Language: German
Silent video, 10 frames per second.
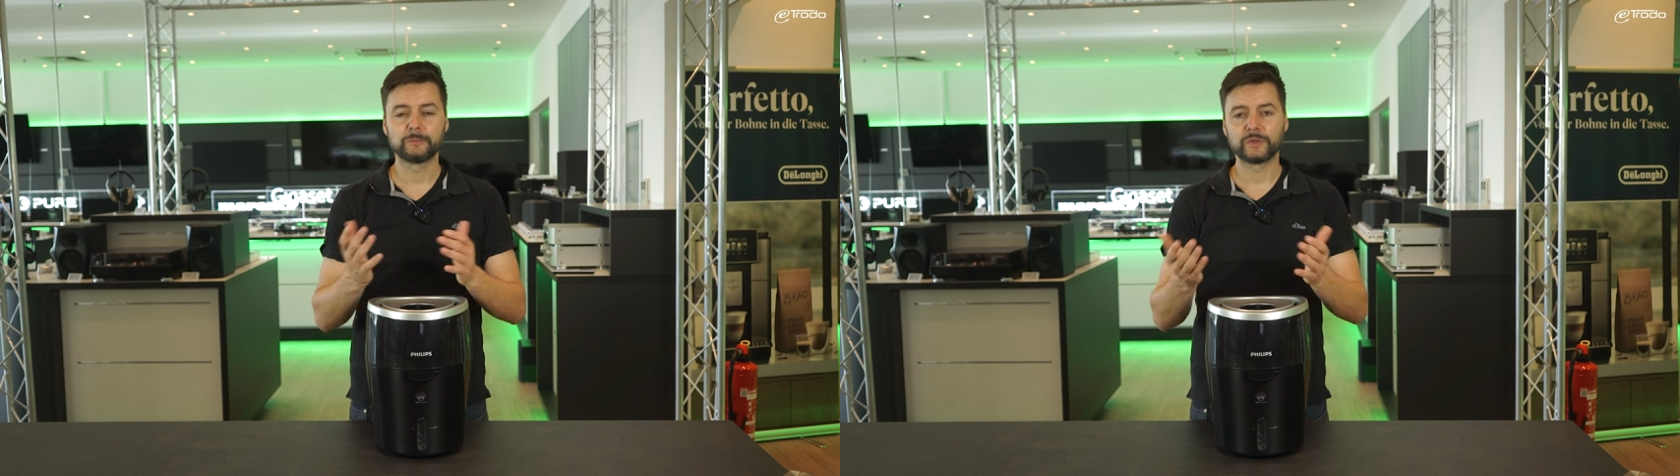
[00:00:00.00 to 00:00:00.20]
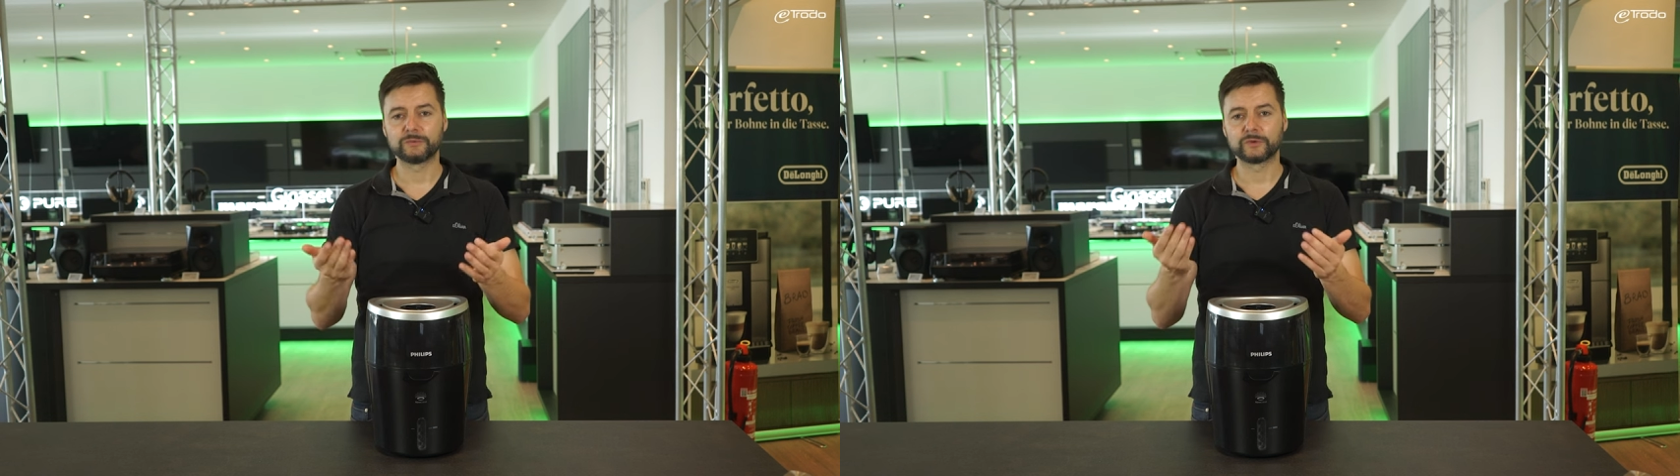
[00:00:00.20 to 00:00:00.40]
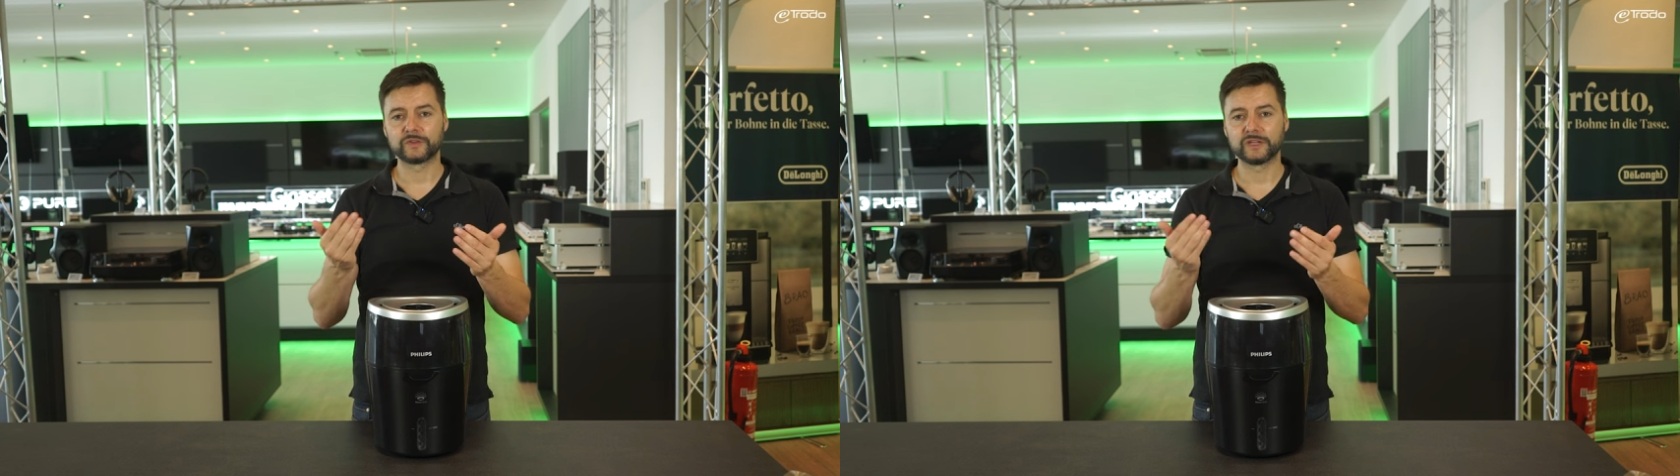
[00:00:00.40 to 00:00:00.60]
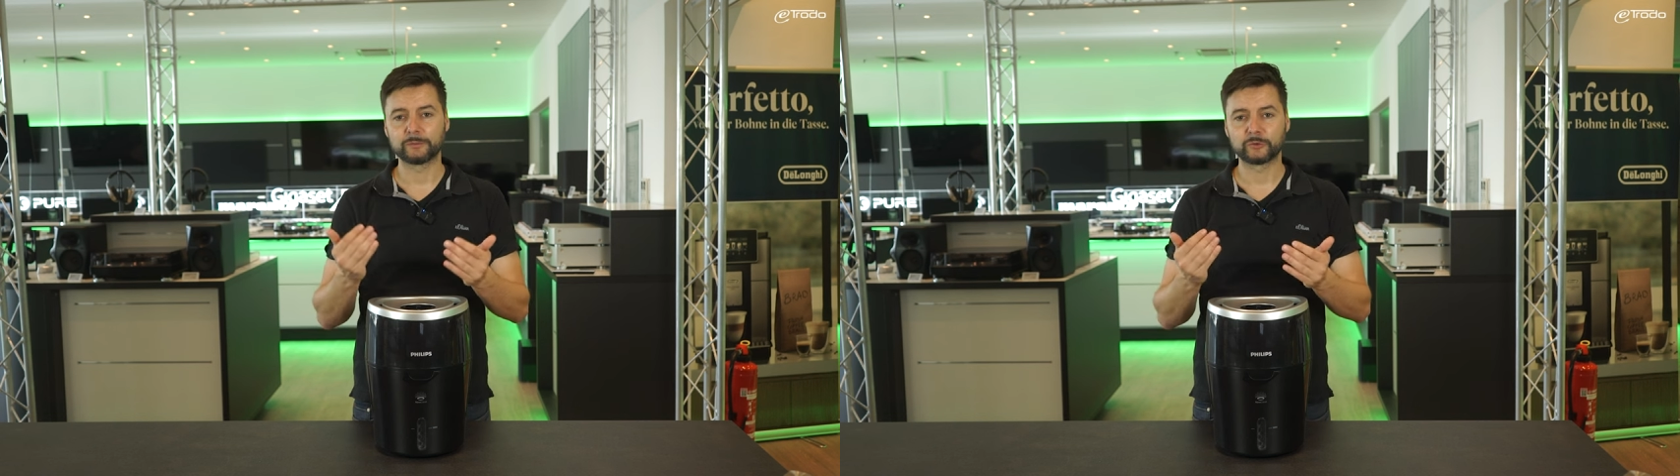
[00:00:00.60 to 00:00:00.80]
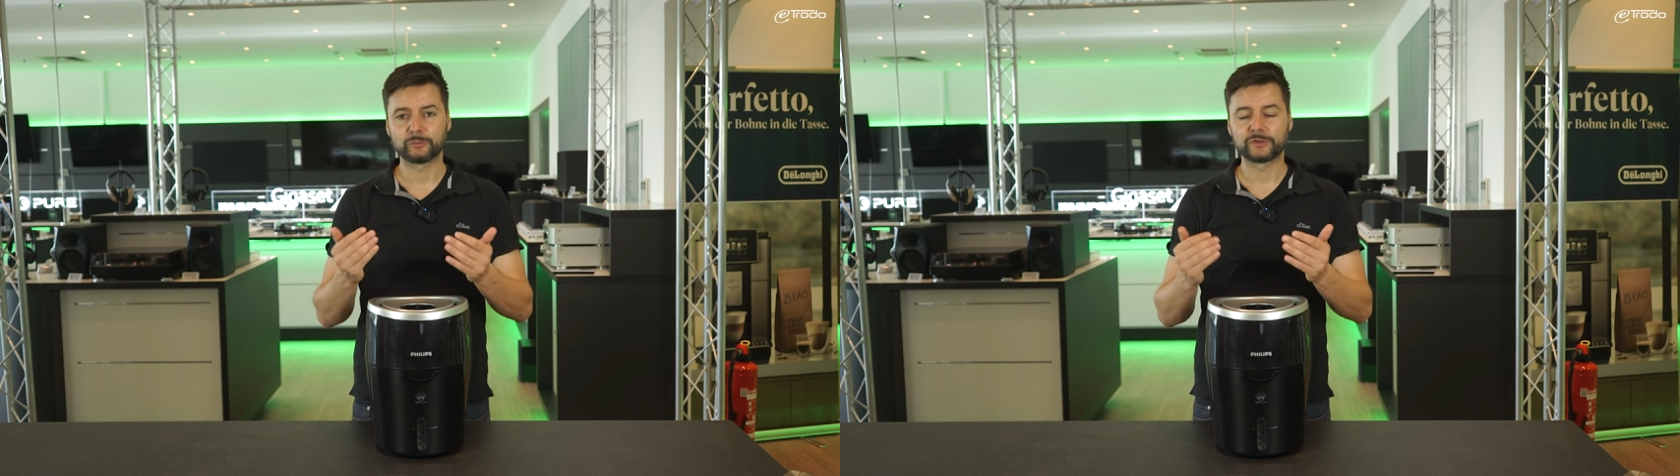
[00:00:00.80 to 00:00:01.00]
Ich würde es
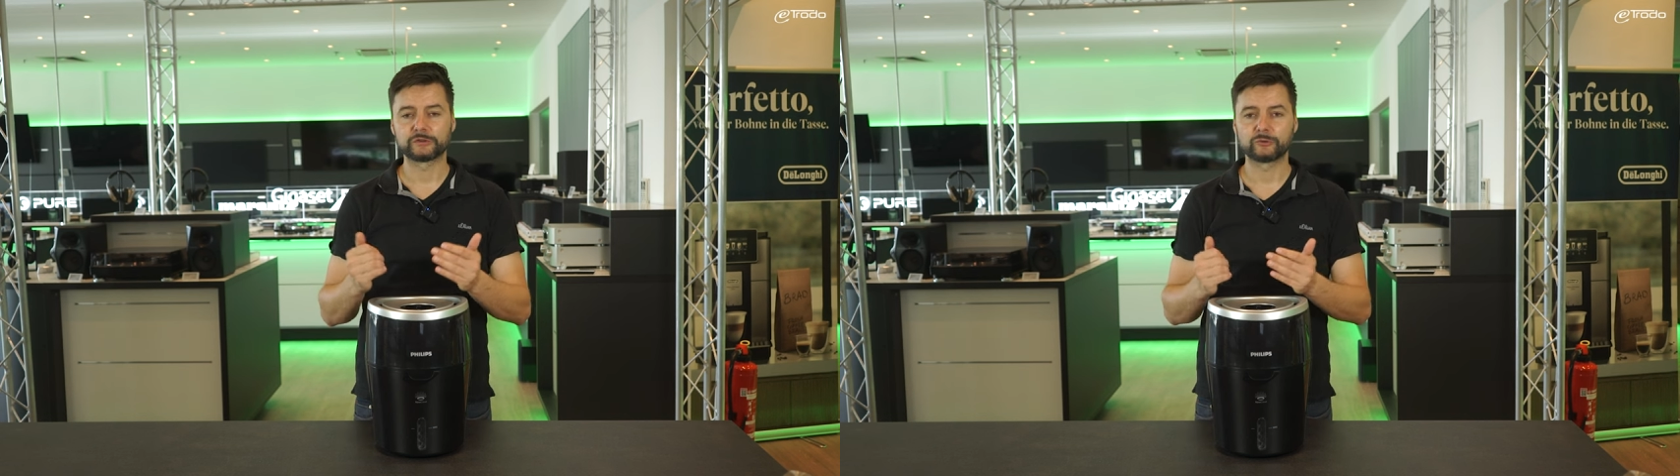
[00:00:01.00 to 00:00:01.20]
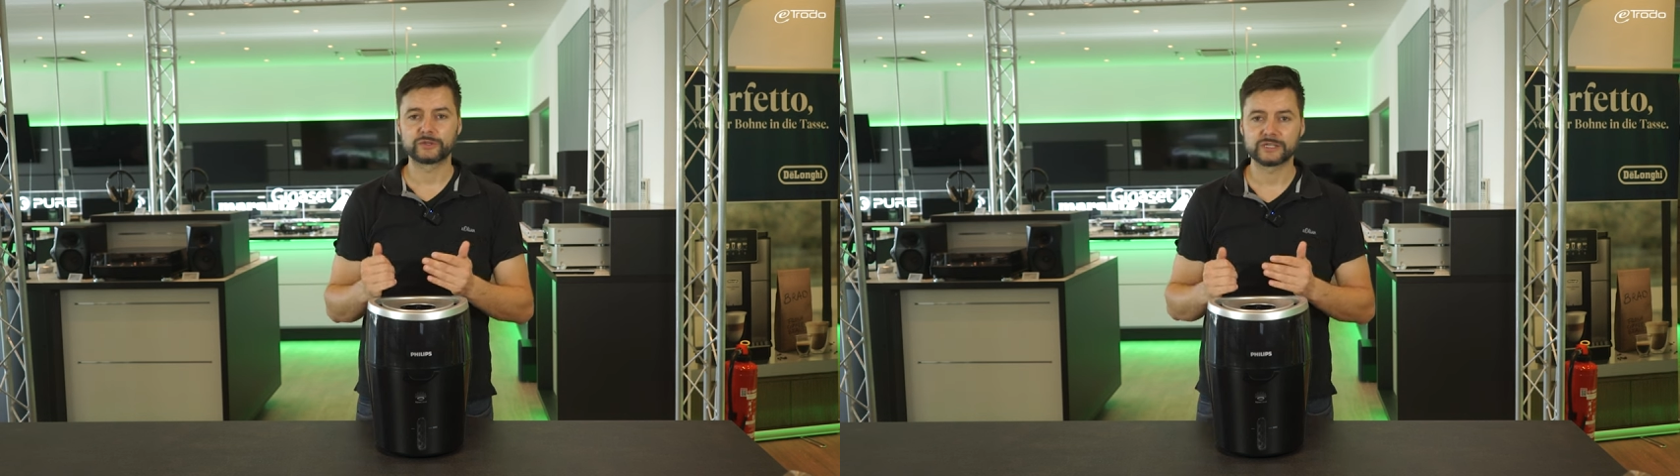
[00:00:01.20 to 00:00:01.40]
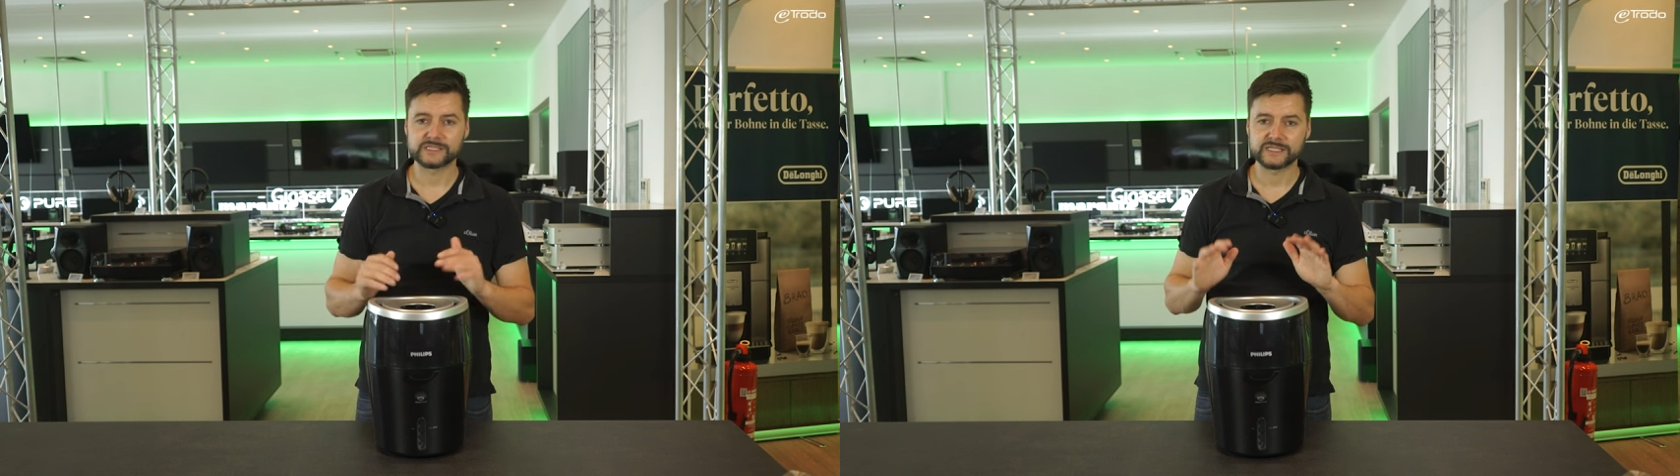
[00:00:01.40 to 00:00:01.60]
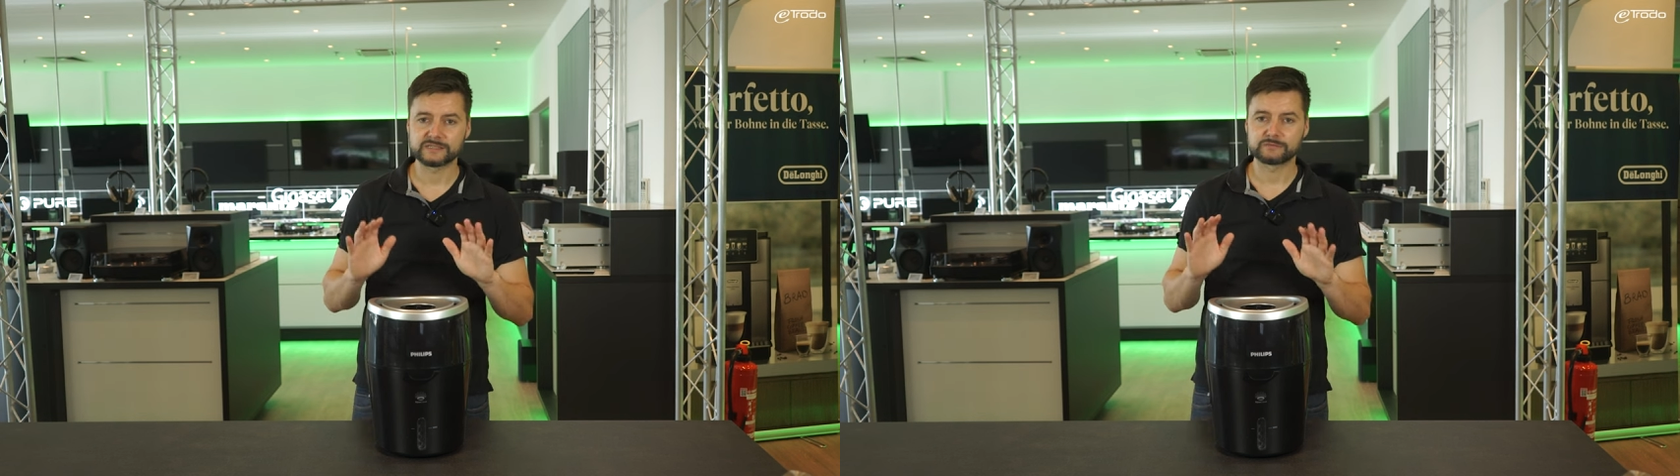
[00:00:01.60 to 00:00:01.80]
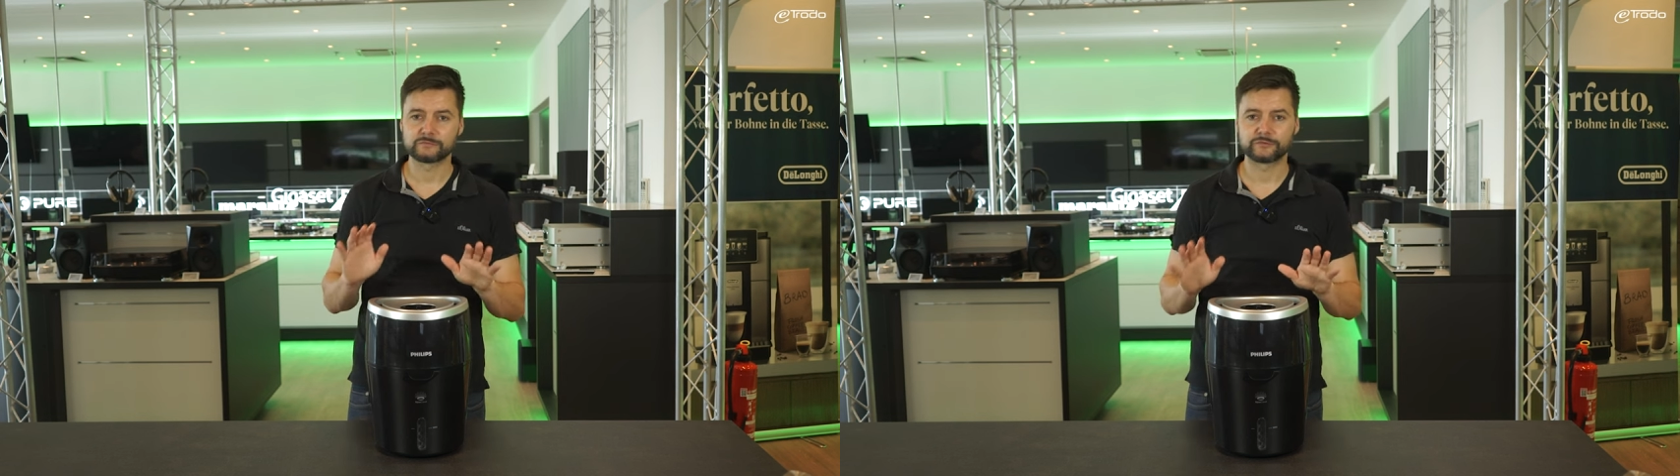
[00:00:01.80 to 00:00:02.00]
eher noch ein bisschen runtersetzen,